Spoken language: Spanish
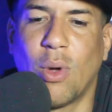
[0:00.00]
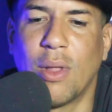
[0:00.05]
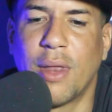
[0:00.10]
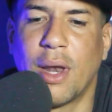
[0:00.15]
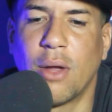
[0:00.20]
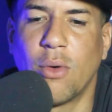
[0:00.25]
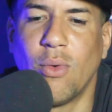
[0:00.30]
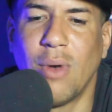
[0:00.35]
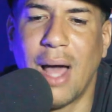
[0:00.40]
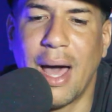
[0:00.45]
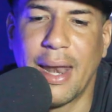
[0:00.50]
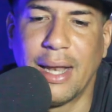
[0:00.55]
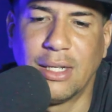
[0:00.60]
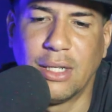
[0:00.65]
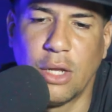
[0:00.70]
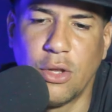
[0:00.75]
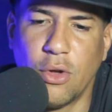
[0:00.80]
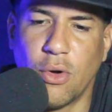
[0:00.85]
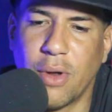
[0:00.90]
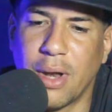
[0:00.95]
cuadrangulares,
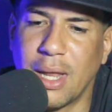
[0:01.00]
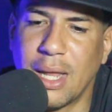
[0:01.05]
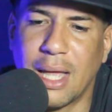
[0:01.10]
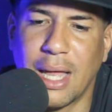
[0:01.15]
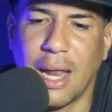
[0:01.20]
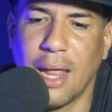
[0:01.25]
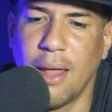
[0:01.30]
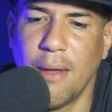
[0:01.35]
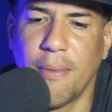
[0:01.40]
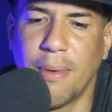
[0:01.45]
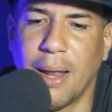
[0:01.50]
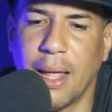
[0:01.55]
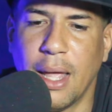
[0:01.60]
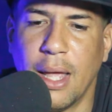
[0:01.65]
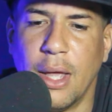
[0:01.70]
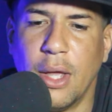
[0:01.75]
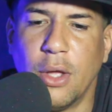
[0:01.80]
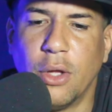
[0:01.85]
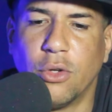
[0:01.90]
señor, increíble.